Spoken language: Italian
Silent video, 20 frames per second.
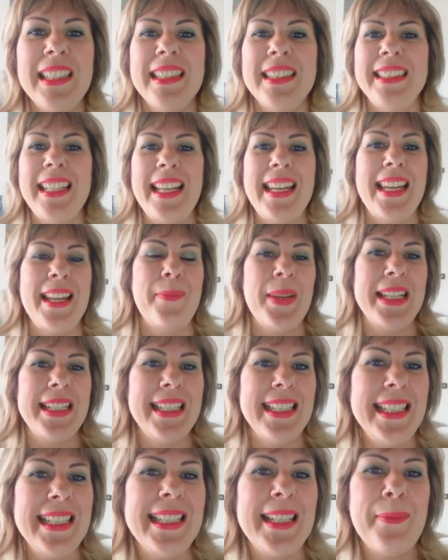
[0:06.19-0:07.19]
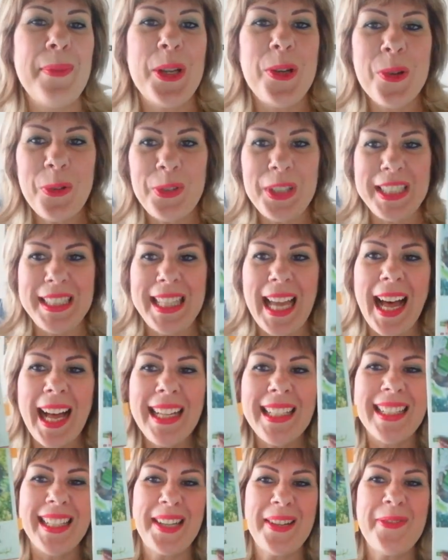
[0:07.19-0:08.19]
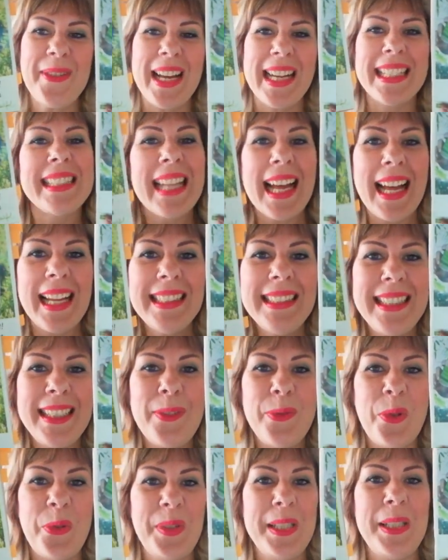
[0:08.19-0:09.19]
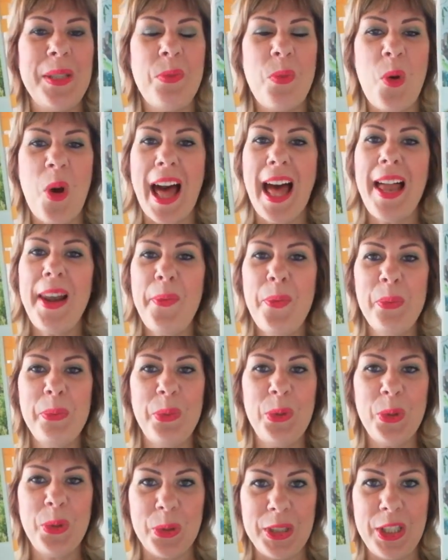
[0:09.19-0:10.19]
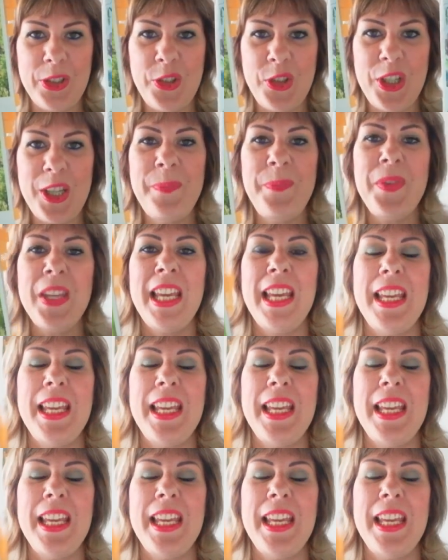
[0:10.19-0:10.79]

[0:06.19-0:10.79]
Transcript: delle bellissime novità riguardanti il nuovissimo album 12